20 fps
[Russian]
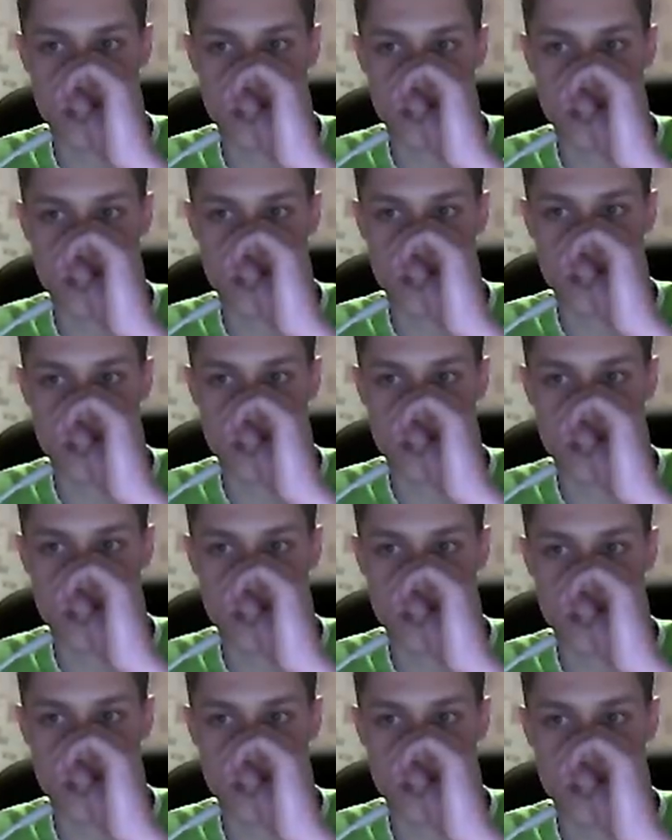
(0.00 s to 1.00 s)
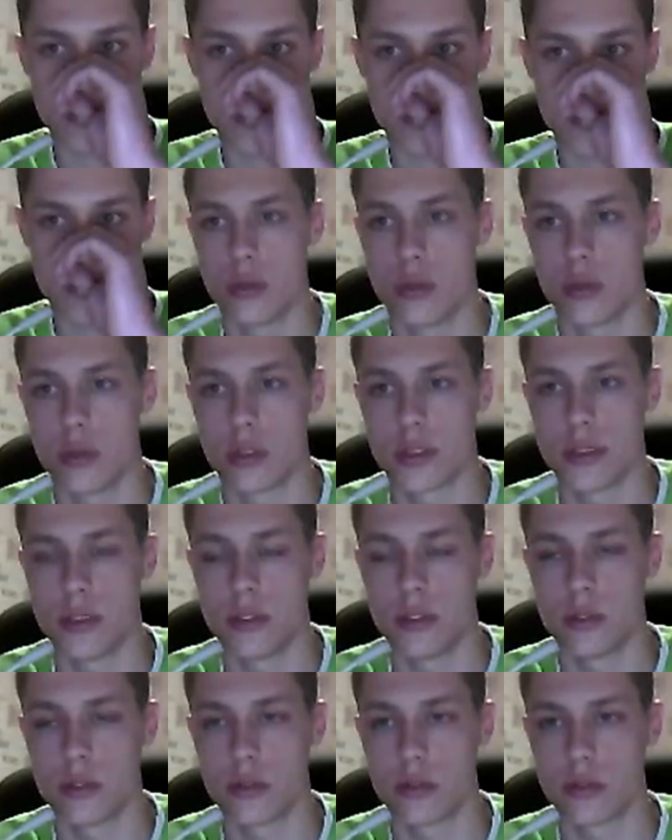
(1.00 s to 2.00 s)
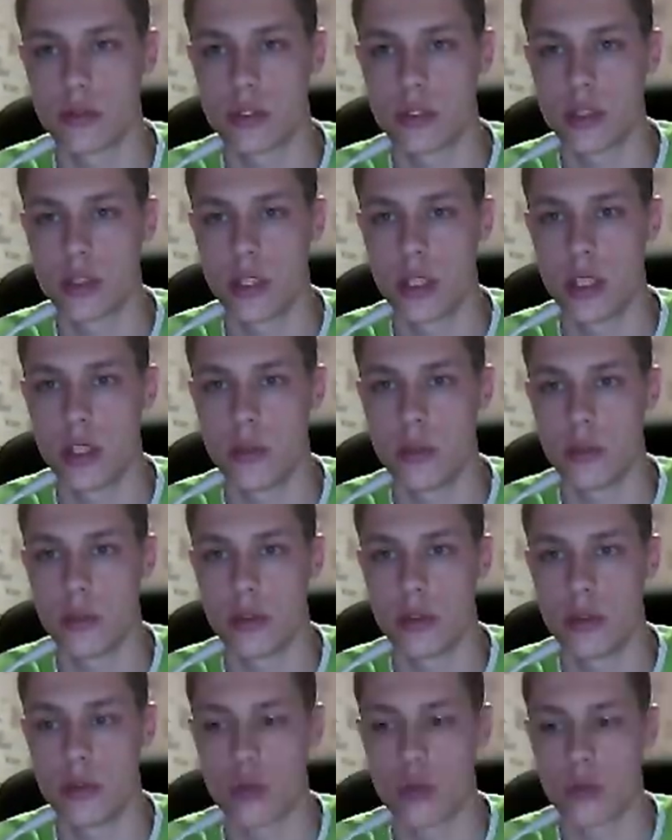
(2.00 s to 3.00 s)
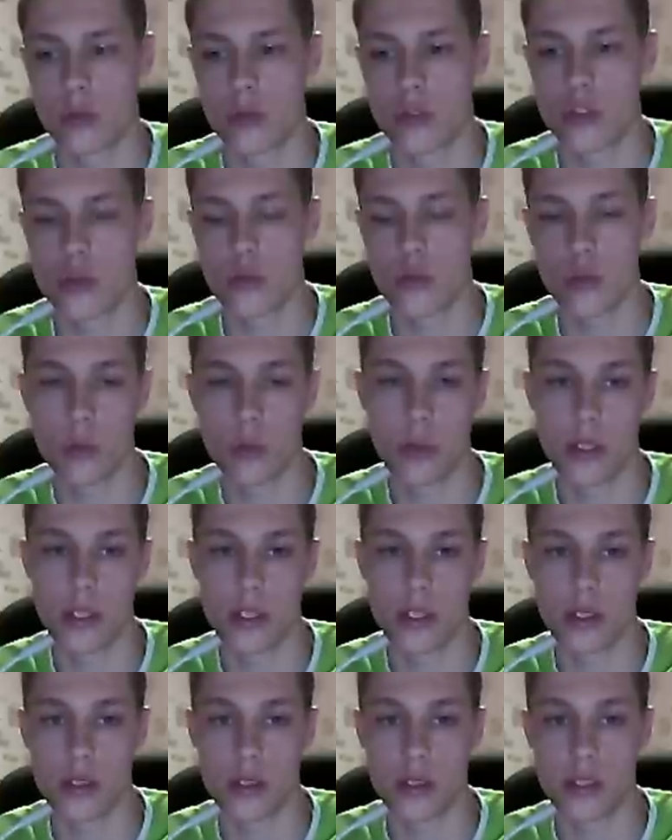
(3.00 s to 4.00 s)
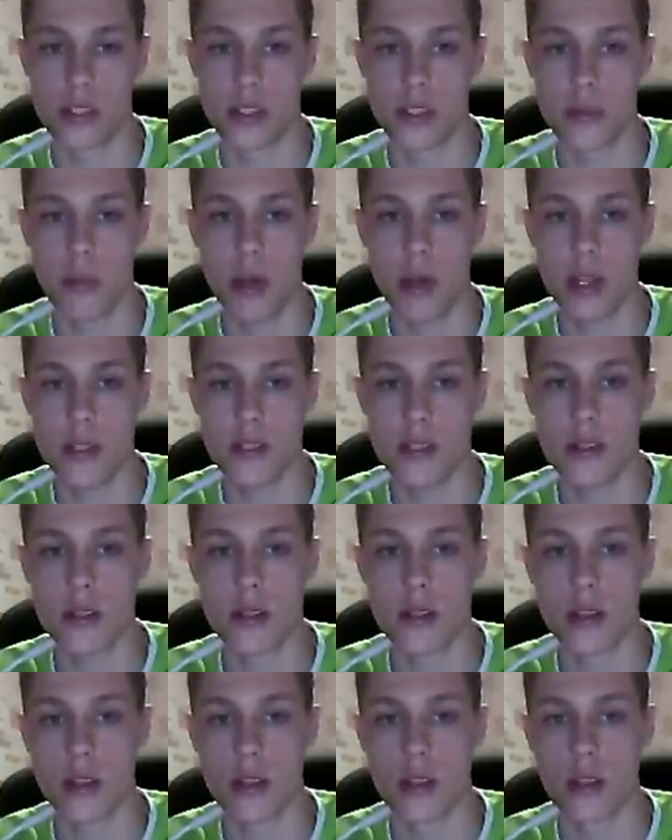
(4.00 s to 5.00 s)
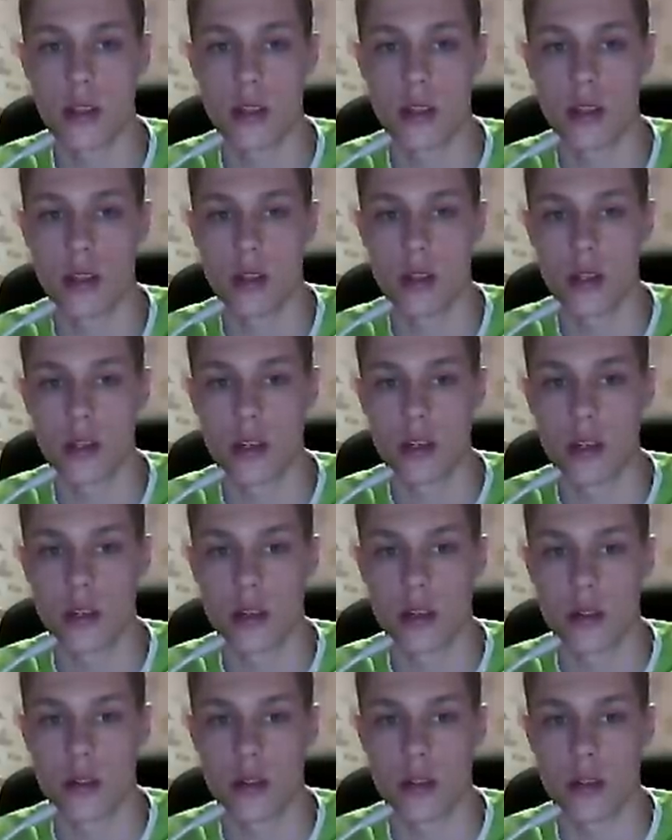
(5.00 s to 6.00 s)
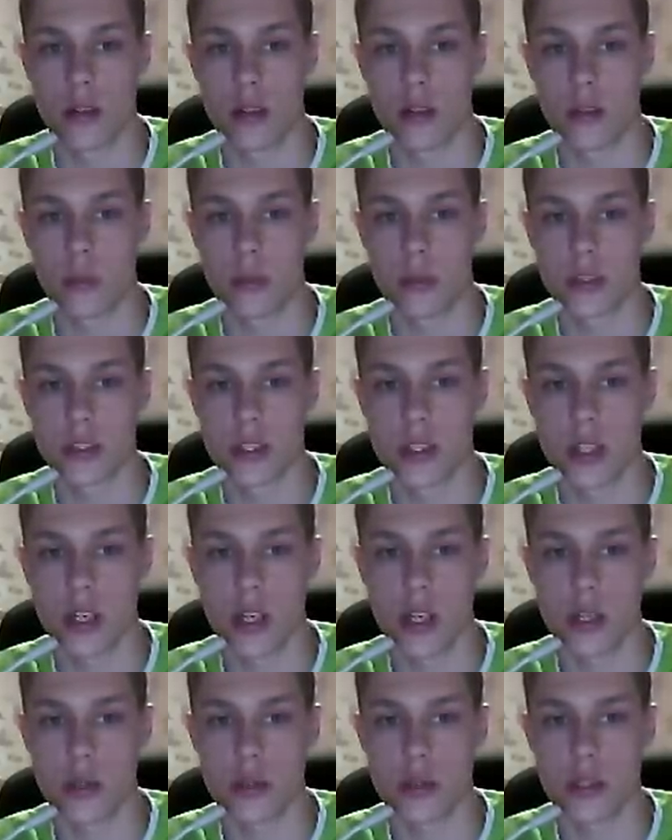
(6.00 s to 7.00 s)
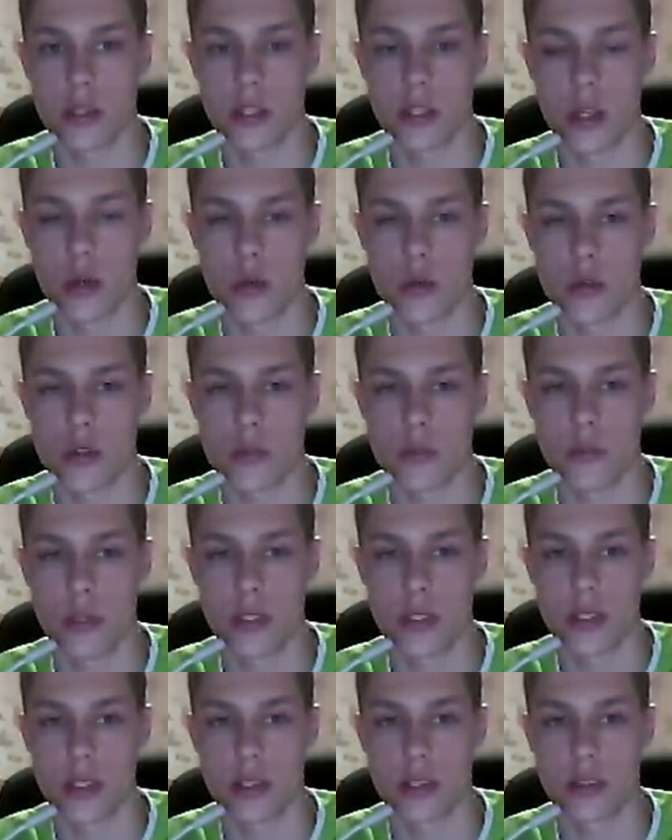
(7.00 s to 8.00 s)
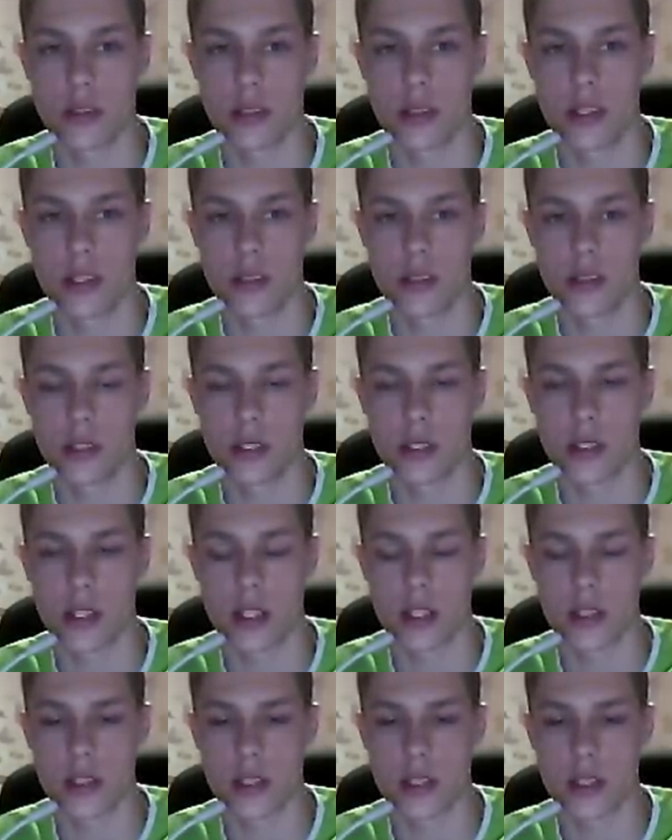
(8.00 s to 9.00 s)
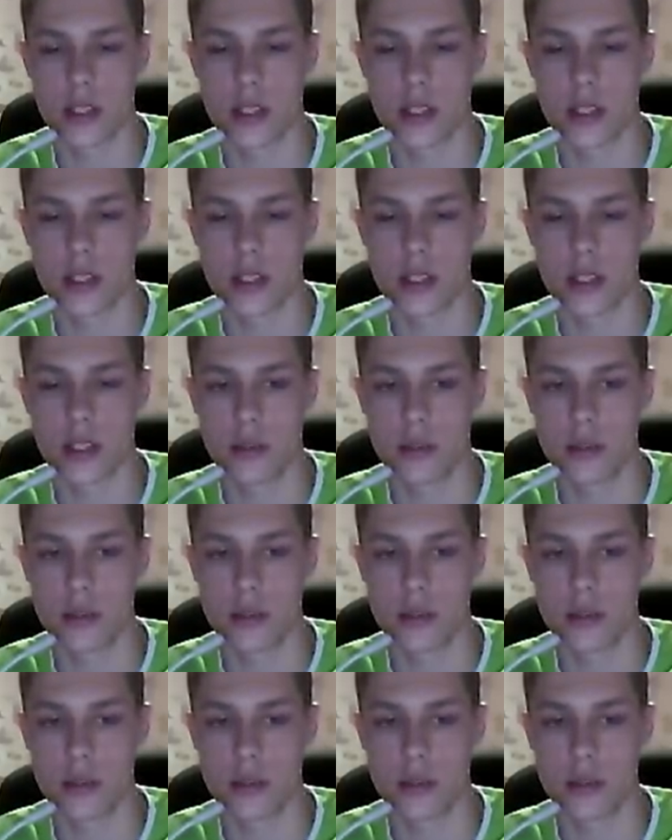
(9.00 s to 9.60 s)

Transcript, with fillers: по 100 просмотров с видео, если в среднем идет, почему бы и не снимать. А, постараюсь тогда уж без этого делать, как сказать